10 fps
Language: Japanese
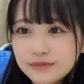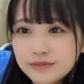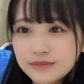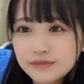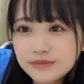ん
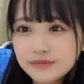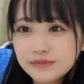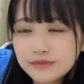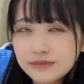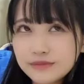ね
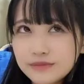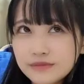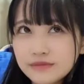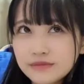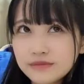
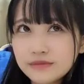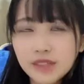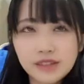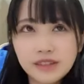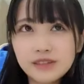
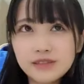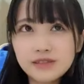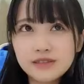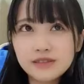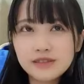何
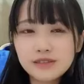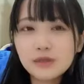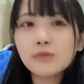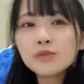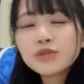
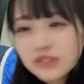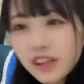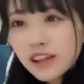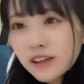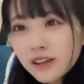モモンガほんと
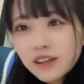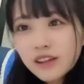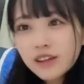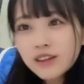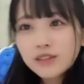ね
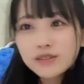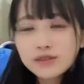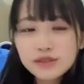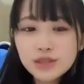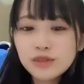
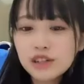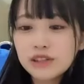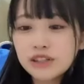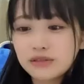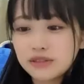全部
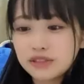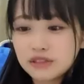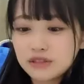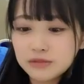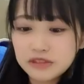可愛いけん
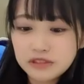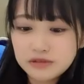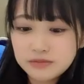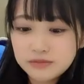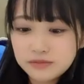嬉しいと思った
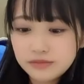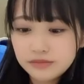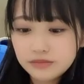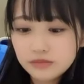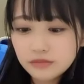けど
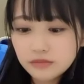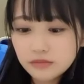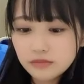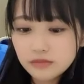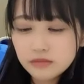
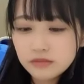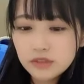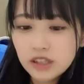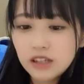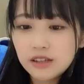
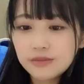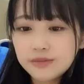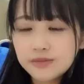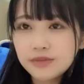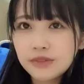えし
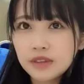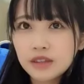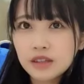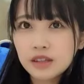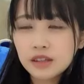て
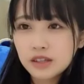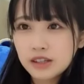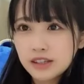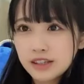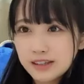ガムが
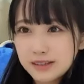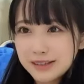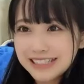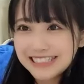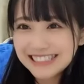溜まってい
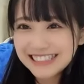て